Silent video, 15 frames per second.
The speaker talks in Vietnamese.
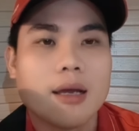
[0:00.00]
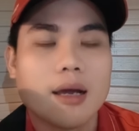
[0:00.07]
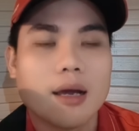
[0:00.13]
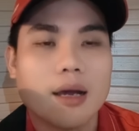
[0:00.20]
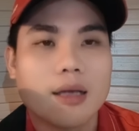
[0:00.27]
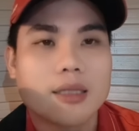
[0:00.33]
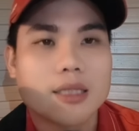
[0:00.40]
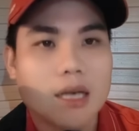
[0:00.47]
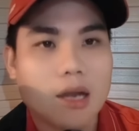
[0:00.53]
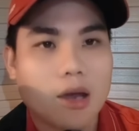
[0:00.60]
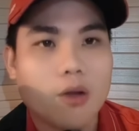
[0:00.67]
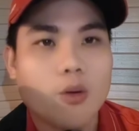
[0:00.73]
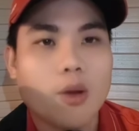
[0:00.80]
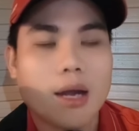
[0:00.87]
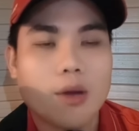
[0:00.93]
uh, uh, xin
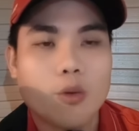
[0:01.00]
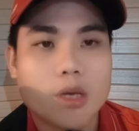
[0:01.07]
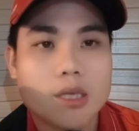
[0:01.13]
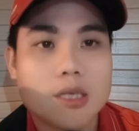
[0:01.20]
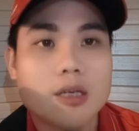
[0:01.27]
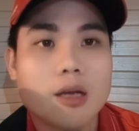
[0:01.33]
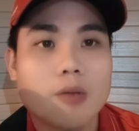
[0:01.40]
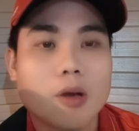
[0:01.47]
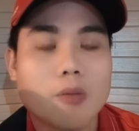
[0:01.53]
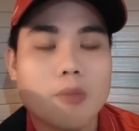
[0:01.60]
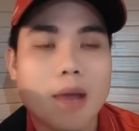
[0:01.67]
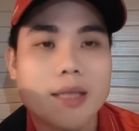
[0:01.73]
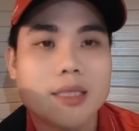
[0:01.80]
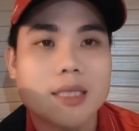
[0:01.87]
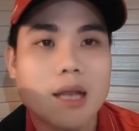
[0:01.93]
lỗi hoặc là quỳ trước cộng đồng
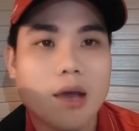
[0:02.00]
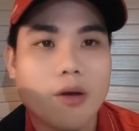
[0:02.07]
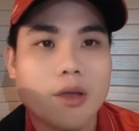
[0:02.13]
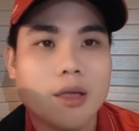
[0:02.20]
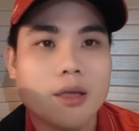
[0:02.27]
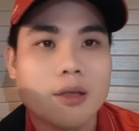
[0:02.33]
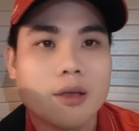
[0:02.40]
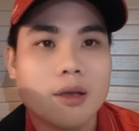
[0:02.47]
mạng xin lỗi